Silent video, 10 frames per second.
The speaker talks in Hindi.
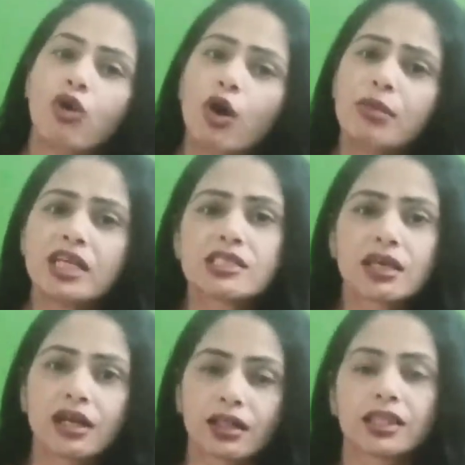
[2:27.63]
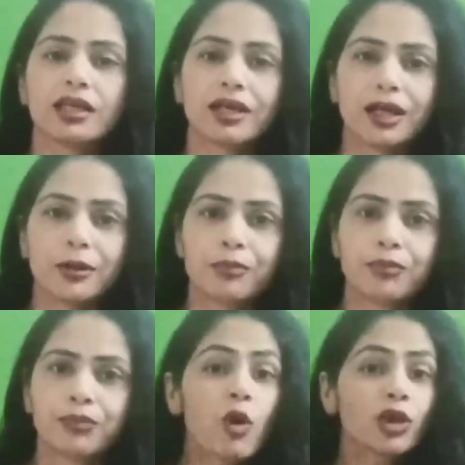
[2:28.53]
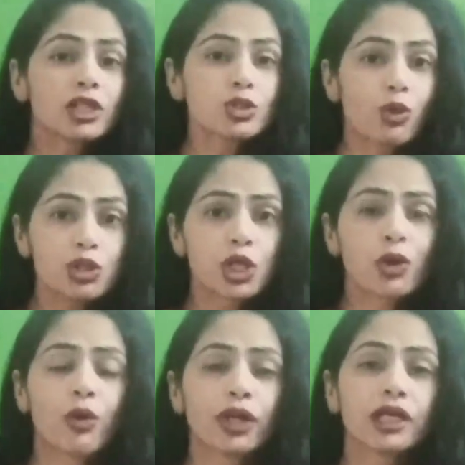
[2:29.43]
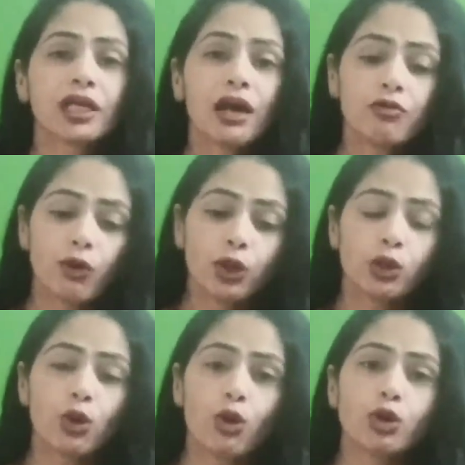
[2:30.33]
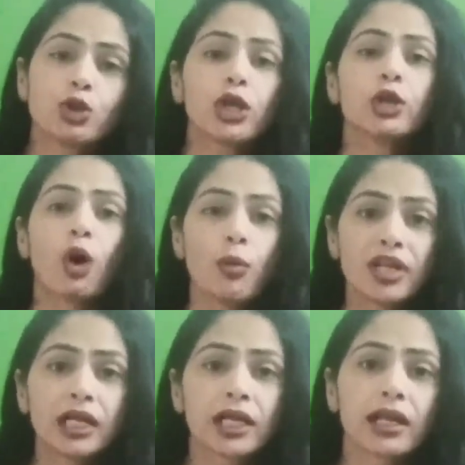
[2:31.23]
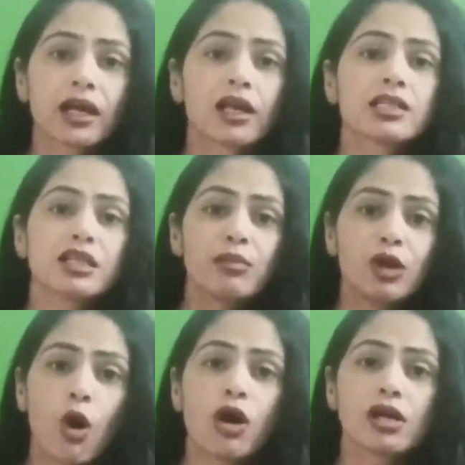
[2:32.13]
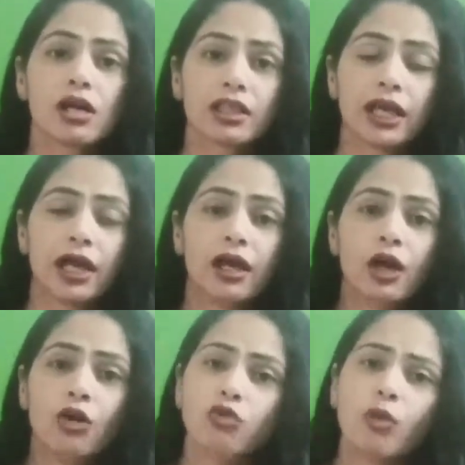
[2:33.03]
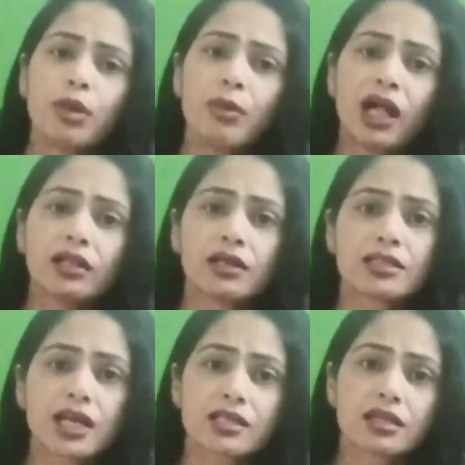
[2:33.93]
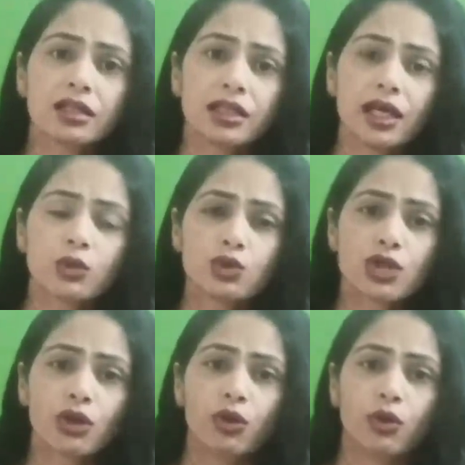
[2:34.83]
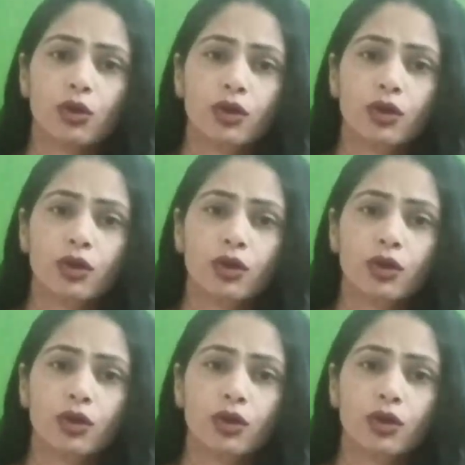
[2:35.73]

वो भी इसे करते हैं आप लोग ये सोच रहे होंगे कि यार वो दो लोग जो कि डोमिनेंट कैटेगरी से बिलोंग करते हैं वो भी बांध कर सेक्स करते हैं एक दूसरे को